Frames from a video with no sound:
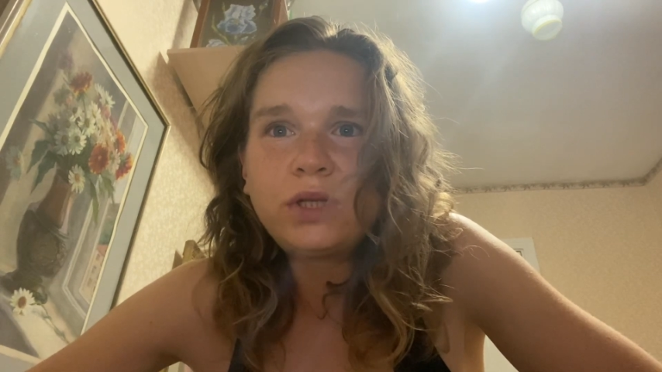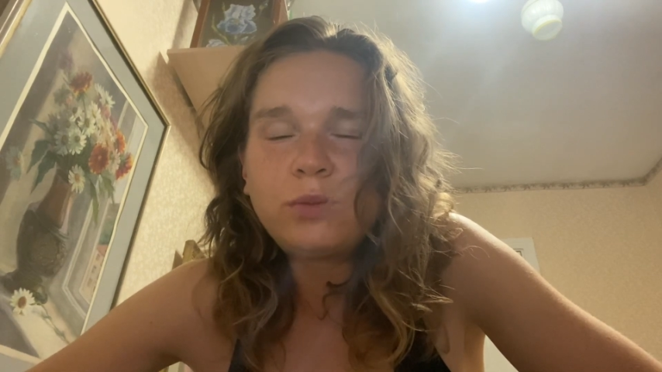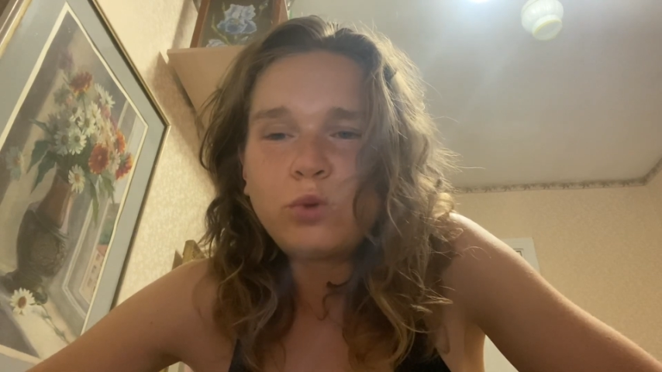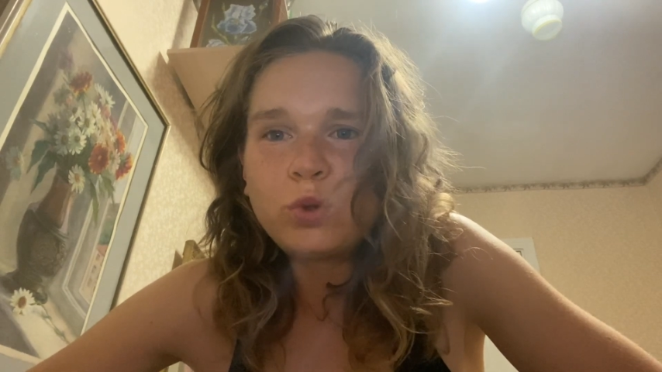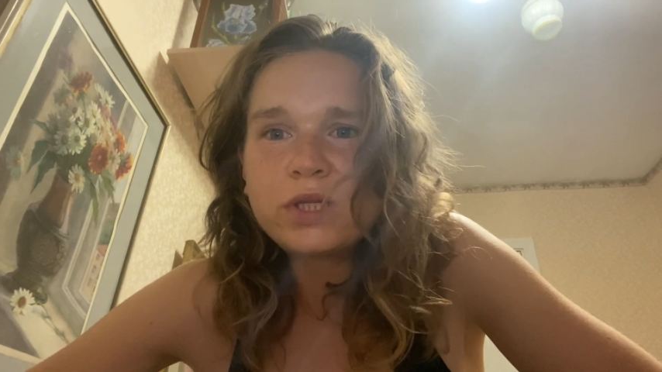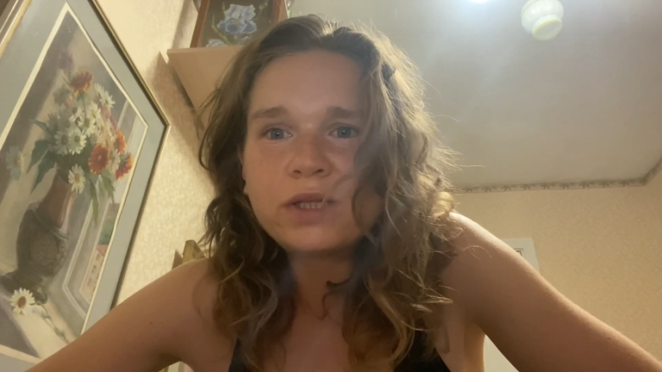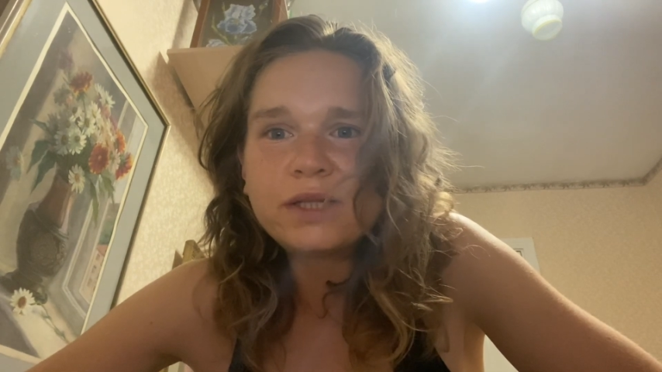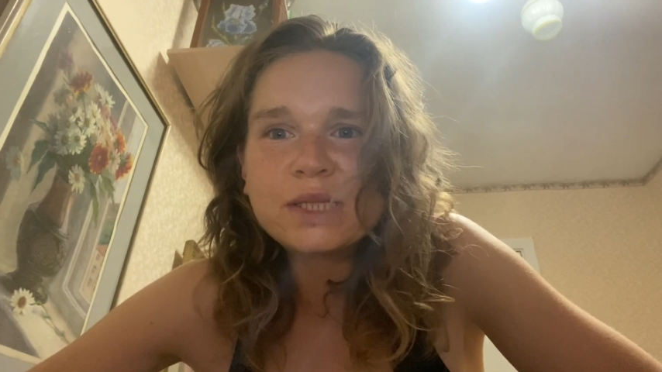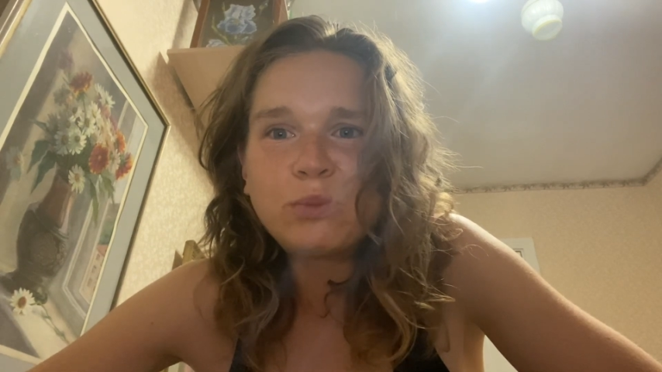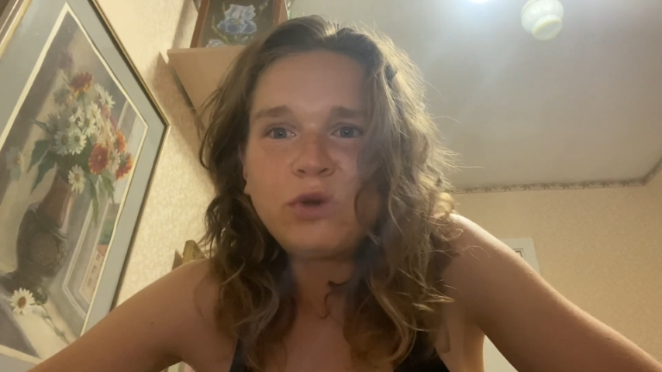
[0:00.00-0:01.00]
и
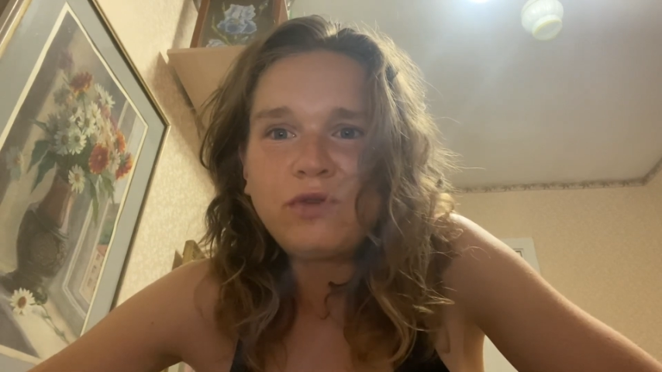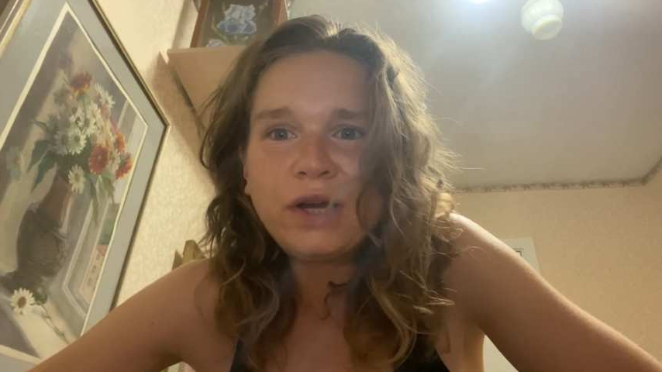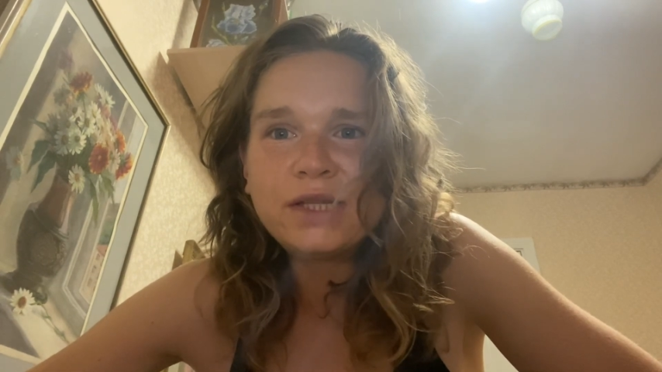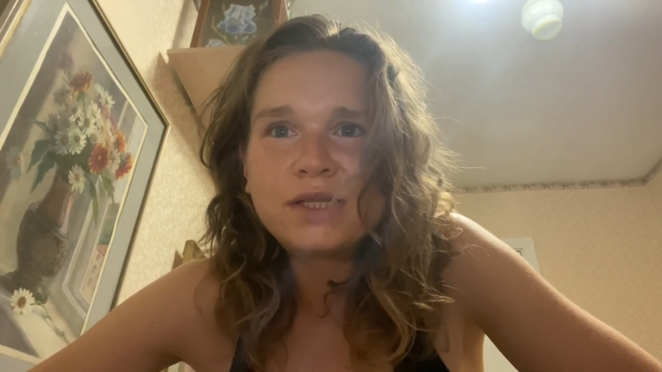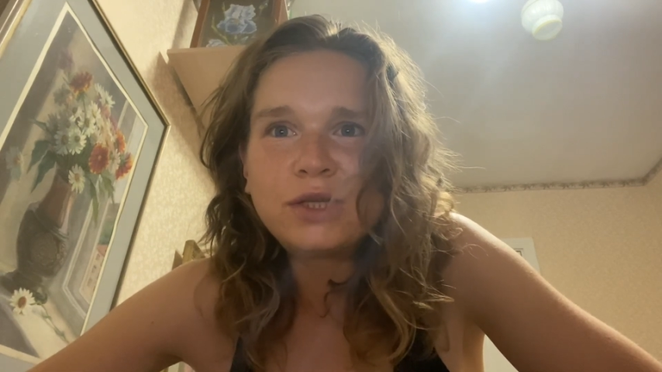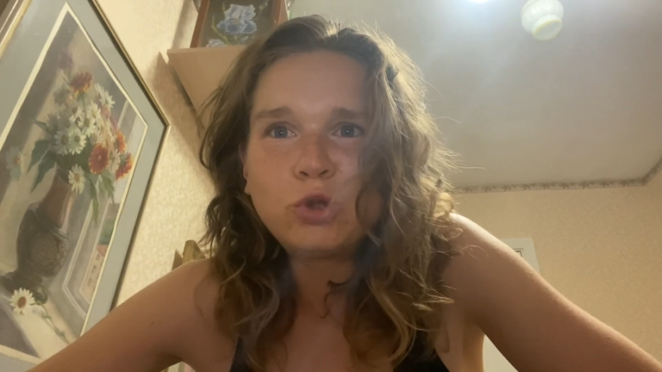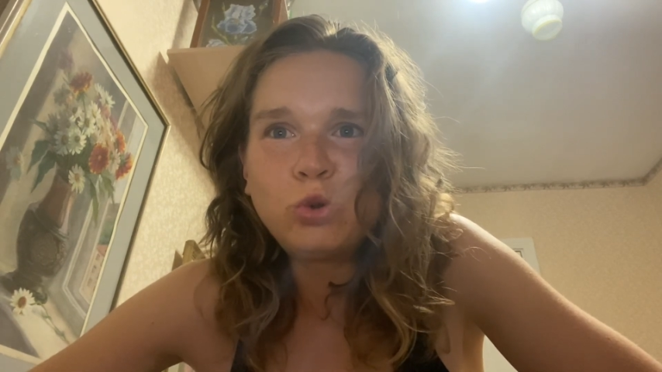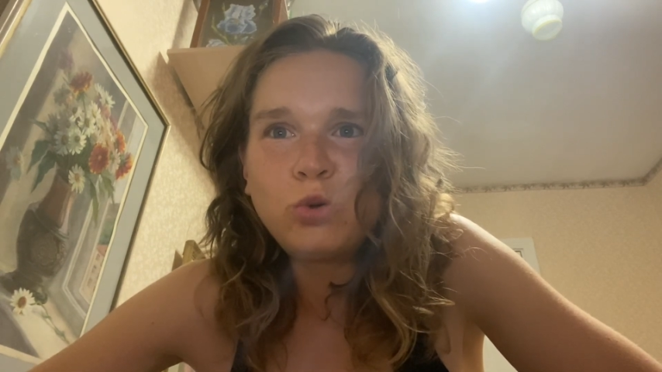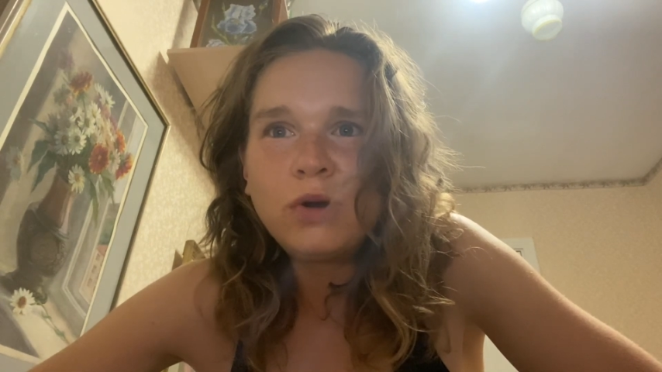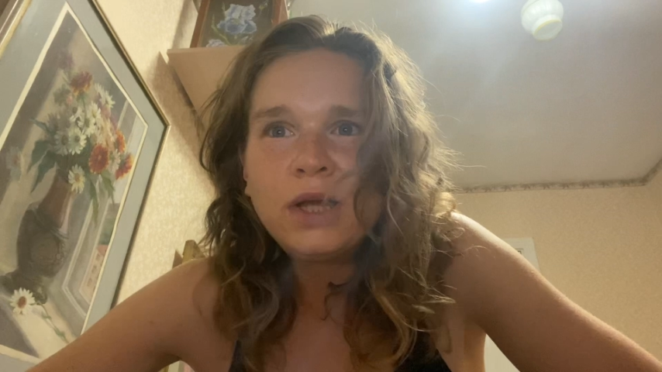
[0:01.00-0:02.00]
бросила запивать
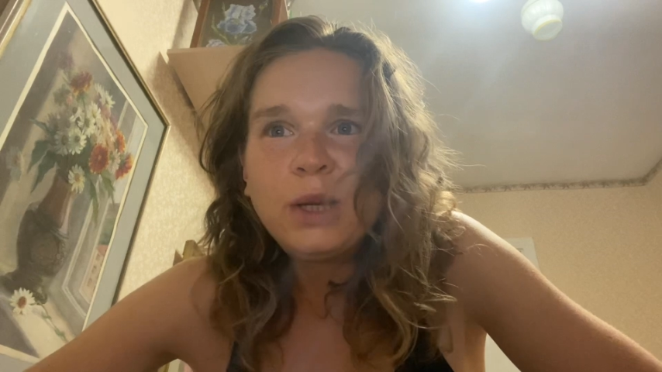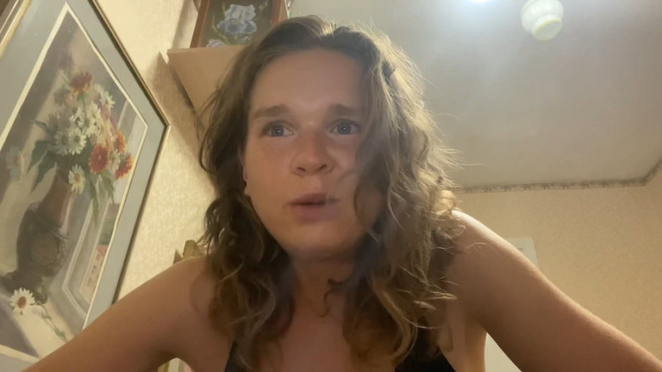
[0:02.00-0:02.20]
еду.